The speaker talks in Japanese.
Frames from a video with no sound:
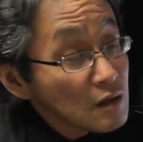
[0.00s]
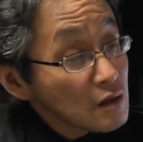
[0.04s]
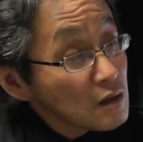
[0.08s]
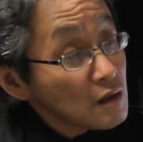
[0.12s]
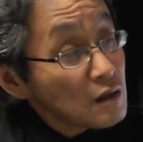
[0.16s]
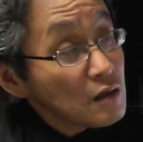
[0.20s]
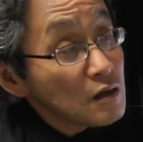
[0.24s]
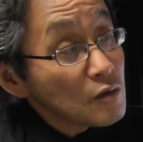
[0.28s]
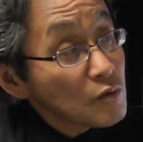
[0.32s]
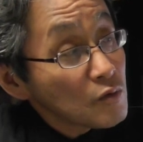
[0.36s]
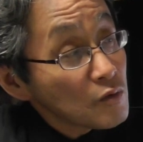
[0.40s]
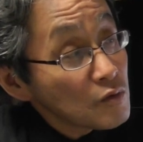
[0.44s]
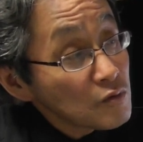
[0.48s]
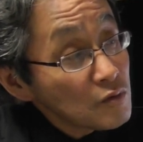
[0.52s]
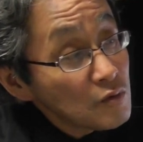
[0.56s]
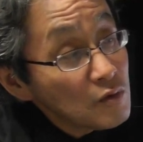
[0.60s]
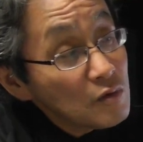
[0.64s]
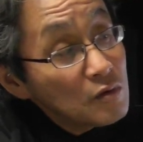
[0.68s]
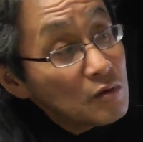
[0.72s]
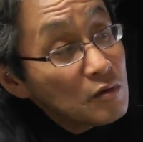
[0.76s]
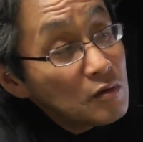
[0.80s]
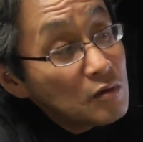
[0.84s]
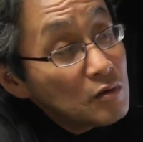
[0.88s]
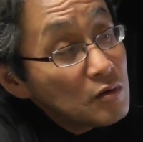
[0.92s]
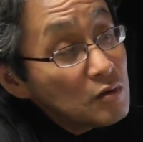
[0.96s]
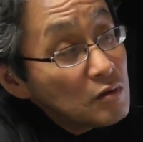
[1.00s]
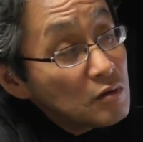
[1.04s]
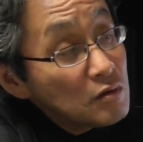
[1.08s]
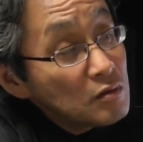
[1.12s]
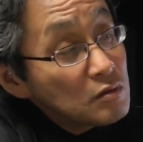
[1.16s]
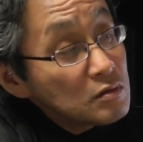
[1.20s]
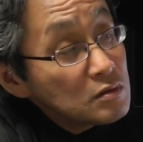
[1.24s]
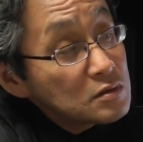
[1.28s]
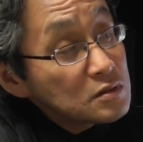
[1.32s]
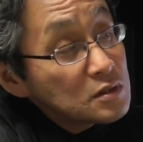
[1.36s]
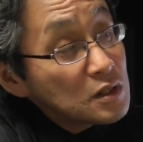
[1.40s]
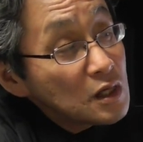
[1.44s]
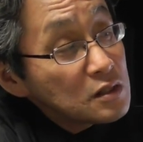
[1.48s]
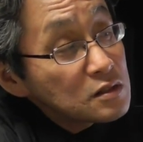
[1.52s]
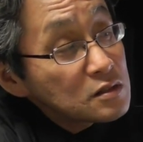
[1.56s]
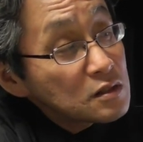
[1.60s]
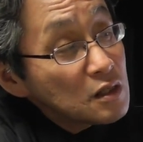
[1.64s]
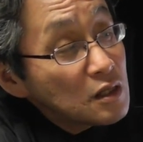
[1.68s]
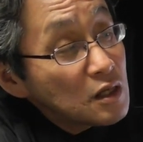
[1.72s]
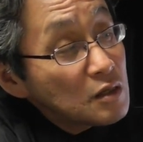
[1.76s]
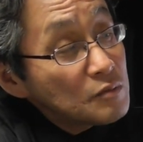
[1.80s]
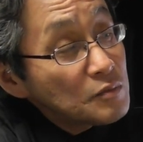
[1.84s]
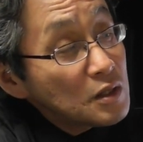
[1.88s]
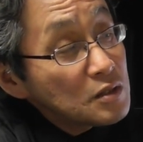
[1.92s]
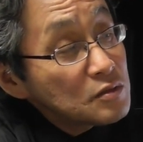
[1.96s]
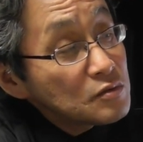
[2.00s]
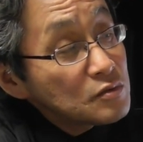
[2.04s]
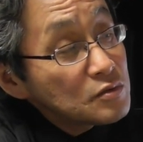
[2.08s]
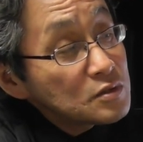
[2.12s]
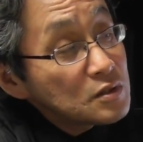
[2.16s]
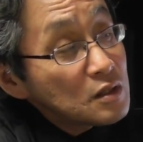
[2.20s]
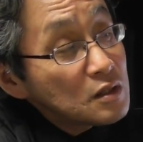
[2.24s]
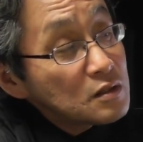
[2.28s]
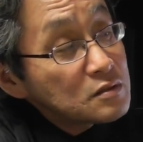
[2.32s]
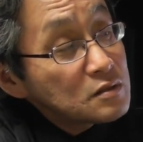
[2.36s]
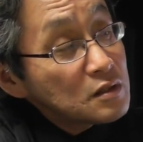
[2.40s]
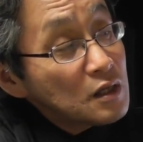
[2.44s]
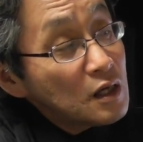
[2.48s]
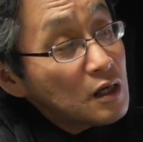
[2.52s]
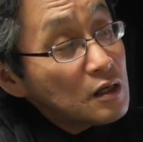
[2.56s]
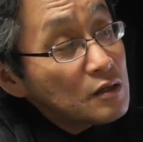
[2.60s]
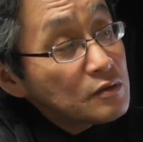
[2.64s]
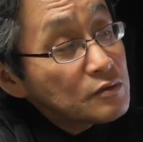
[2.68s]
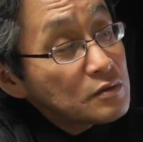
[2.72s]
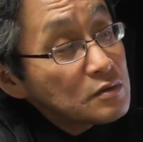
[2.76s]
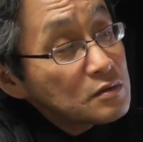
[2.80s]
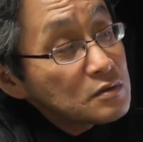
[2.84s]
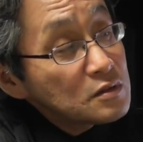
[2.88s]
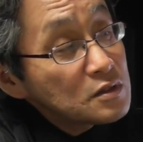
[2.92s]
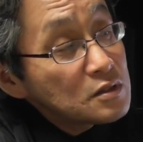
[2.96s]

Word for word: えー、この正式な名前としてですね、